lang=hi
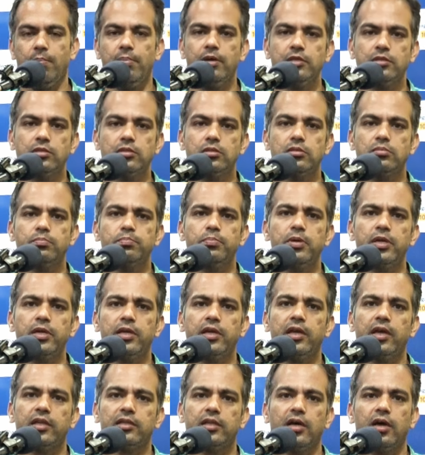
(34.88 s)
बस फिर
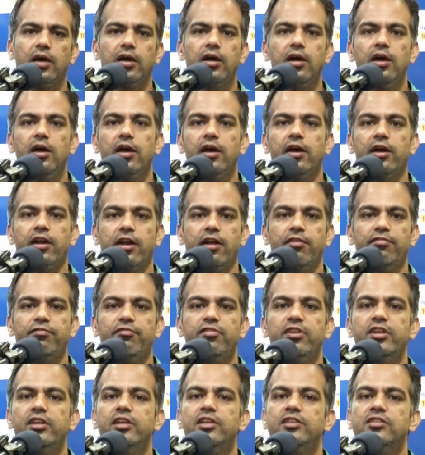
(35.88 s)
क्या था
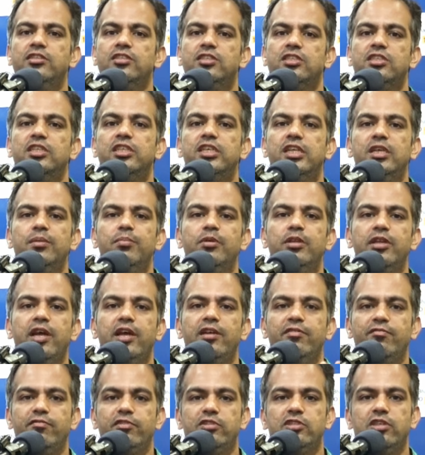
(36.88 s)
रेफरी ने सीटी
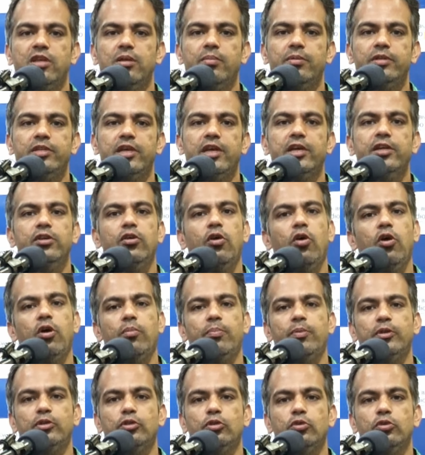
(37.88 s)
बजाई विसल बजाई
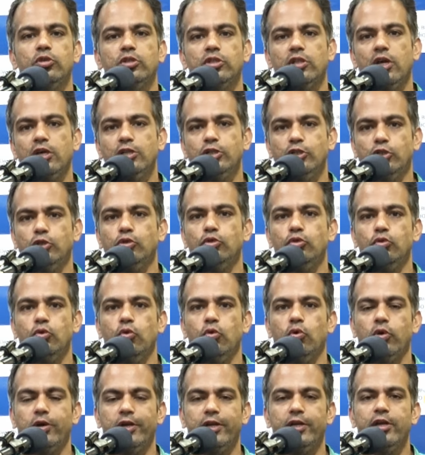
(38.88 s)
और प्रतियोगिता शुरू
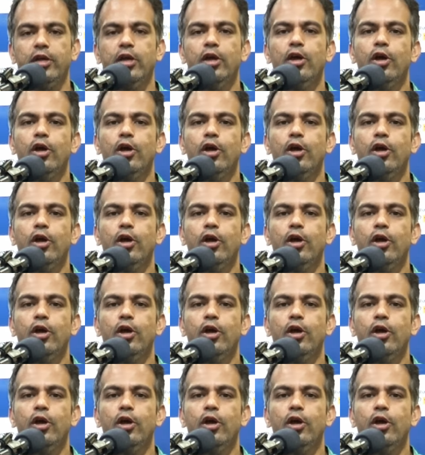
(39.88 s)
हो गई